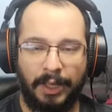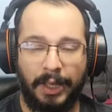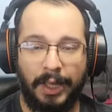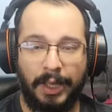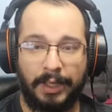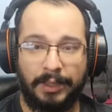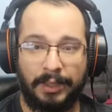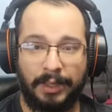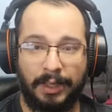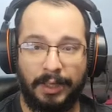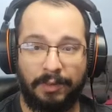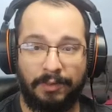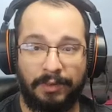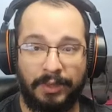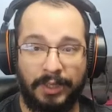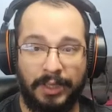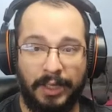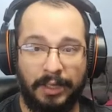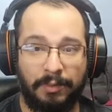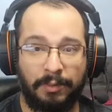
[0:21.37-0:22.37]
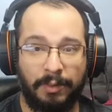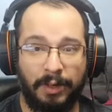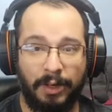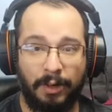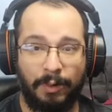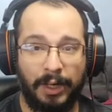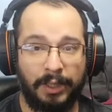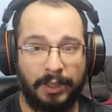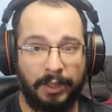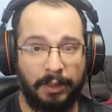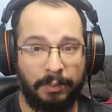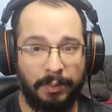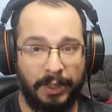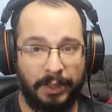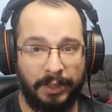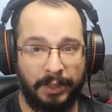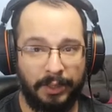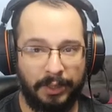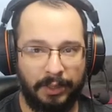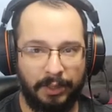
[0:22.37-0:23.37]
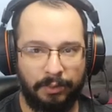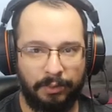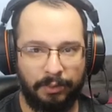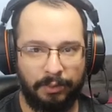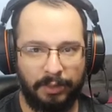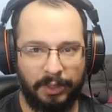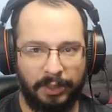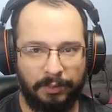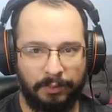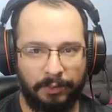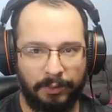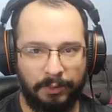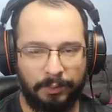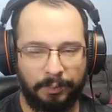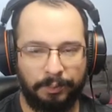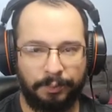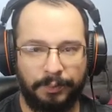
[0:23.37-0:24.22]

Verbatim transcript: Essa aqui é a 24ª partida do livro.